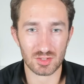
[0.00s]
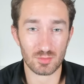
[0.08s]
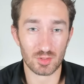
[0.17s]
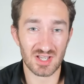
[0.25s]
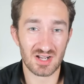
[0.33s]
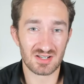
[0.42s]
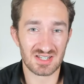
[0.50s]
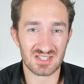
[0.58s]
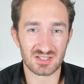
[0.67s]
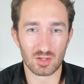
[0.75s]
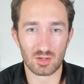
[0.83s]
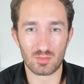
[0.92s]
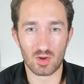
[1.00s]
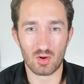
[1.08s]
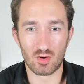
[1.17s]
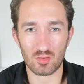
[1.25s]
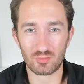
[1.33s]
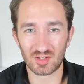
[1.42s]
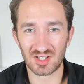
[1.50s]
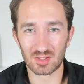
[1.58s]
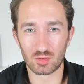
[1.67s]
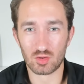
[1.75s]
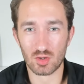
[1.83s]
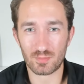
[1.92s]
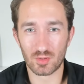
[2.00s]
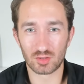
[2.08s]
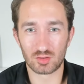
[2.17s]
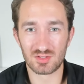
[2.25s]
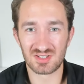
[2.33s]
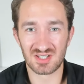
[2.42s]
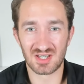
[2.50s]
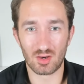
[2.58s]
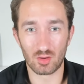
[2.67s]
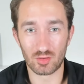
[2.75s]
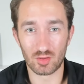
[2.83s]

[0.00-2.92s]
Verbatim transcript: modèle qui semble offrir une opportunité en